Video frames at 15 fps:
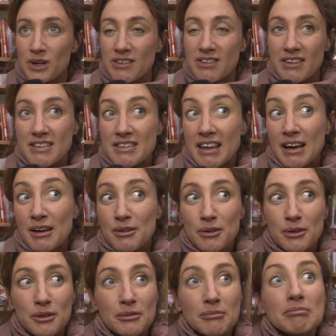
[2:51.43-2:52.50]
Et, ça,
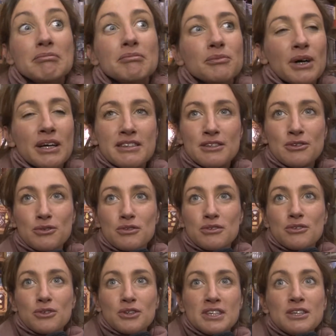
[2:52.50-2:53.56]
euh, à
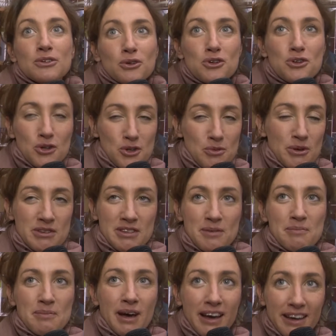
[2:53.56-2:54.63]
titre de changement, ça me
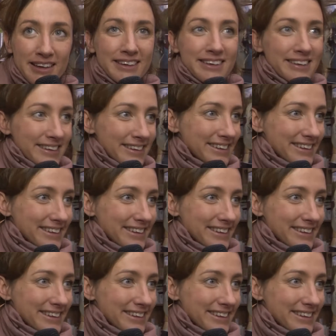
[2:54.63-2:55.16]
paraît.